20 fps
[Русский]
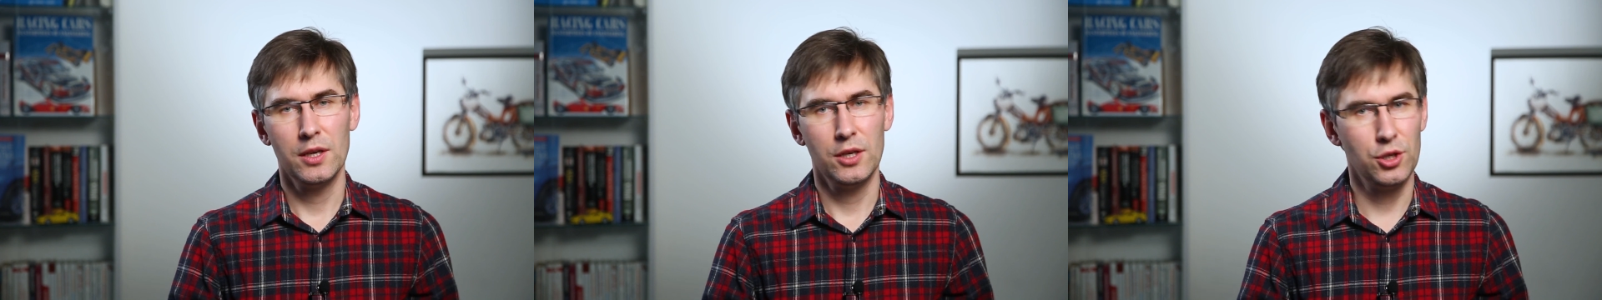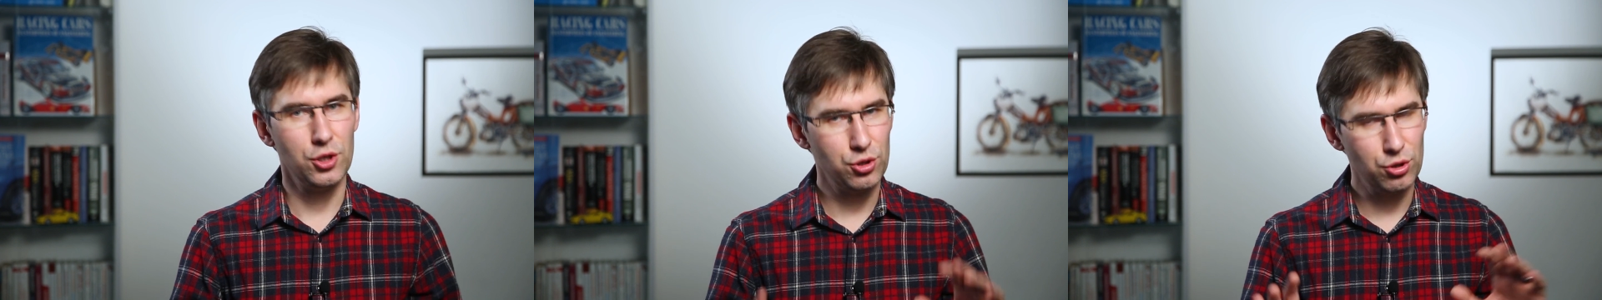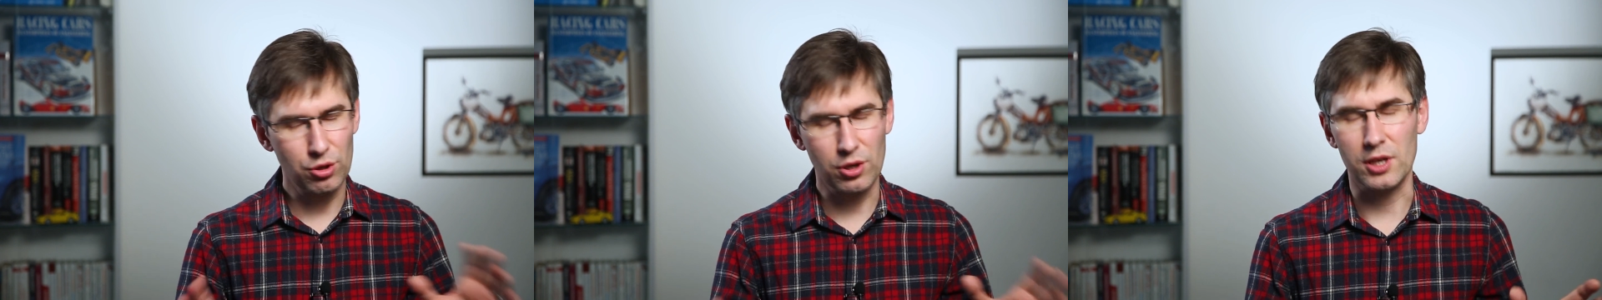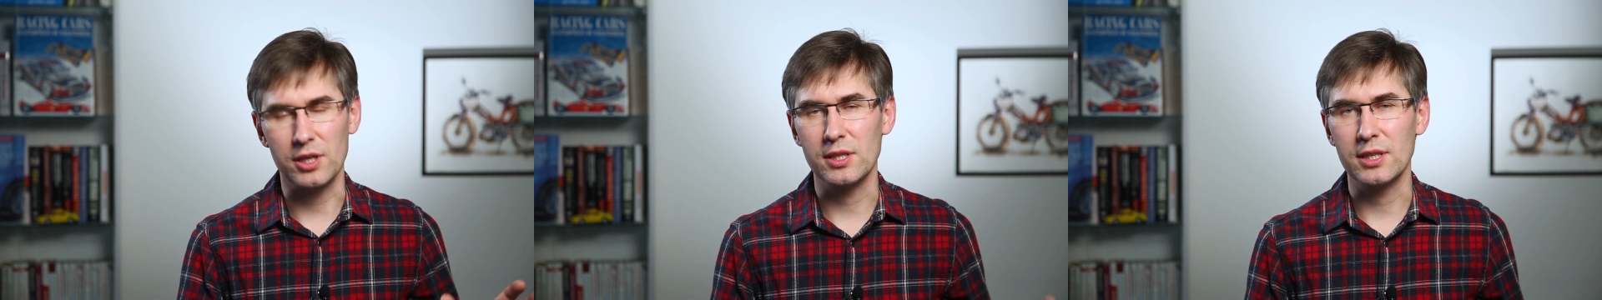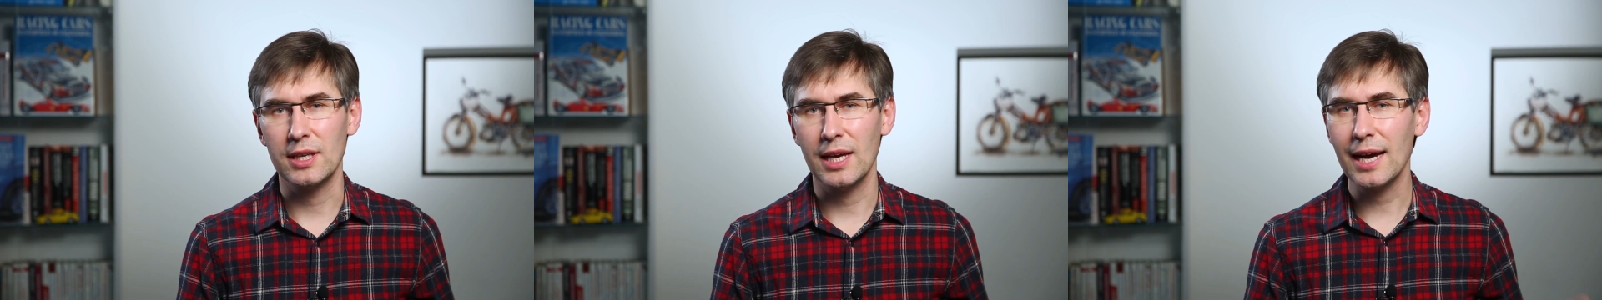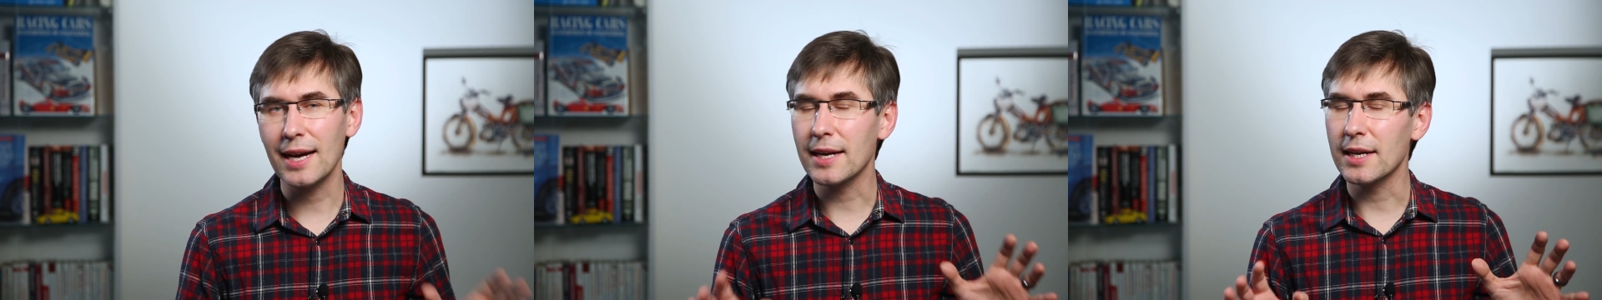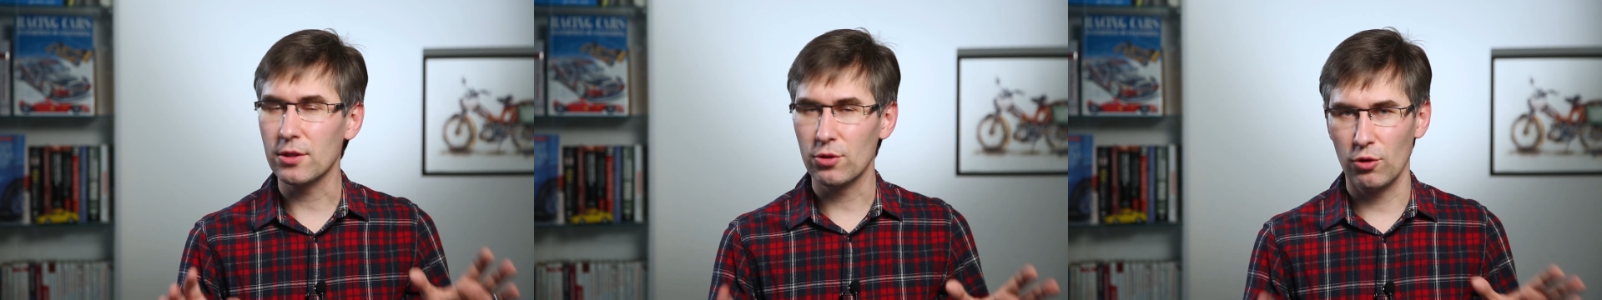И еще раз,
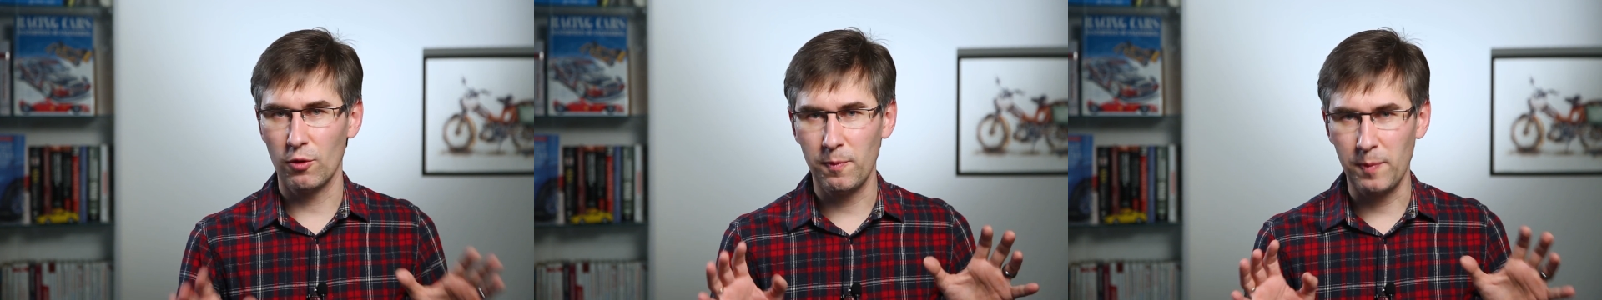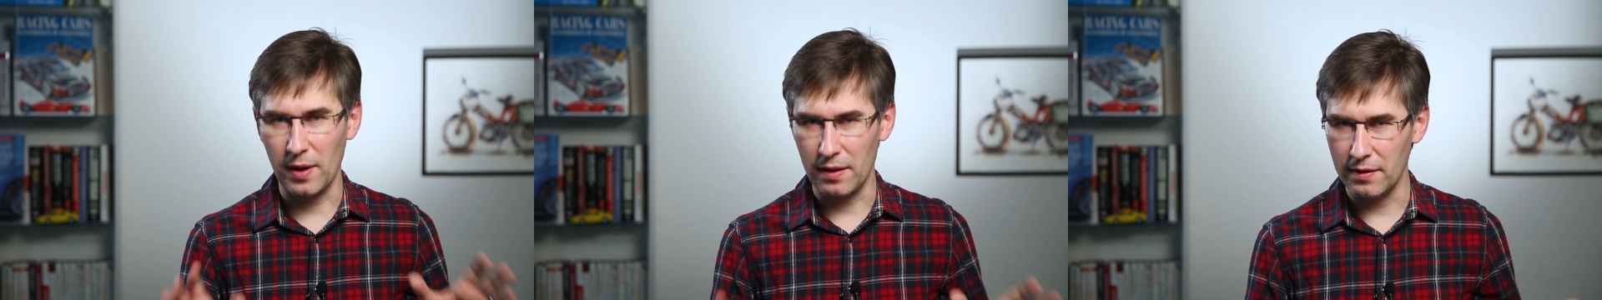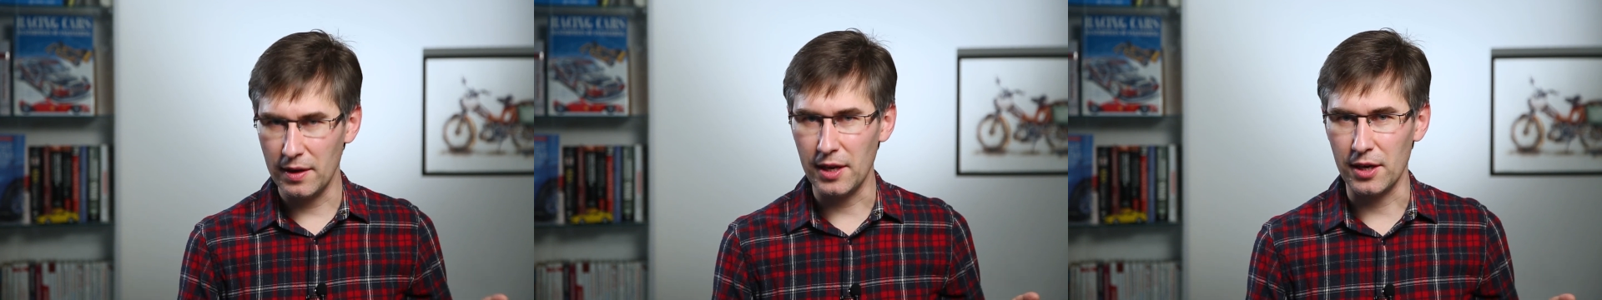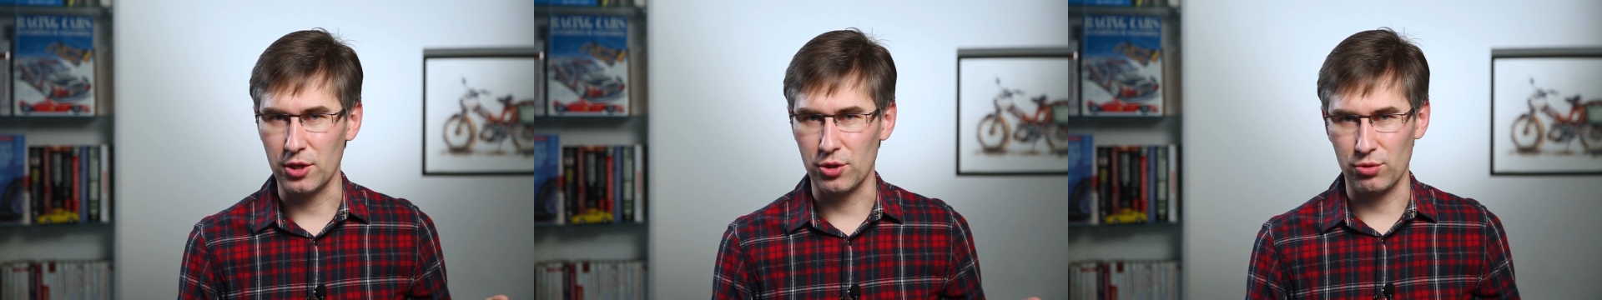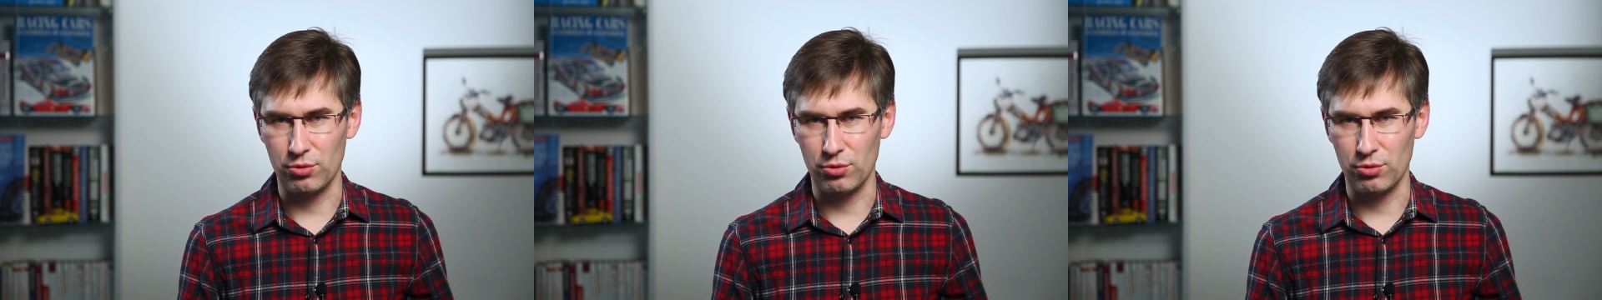я готов поверить,